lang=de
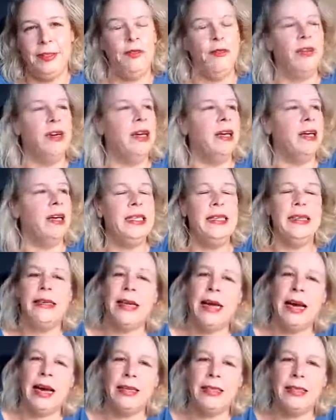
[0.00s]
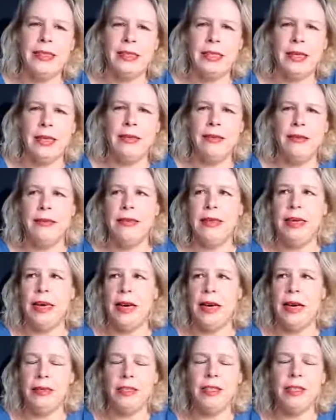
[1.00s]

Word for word: War in den 80er Jahren,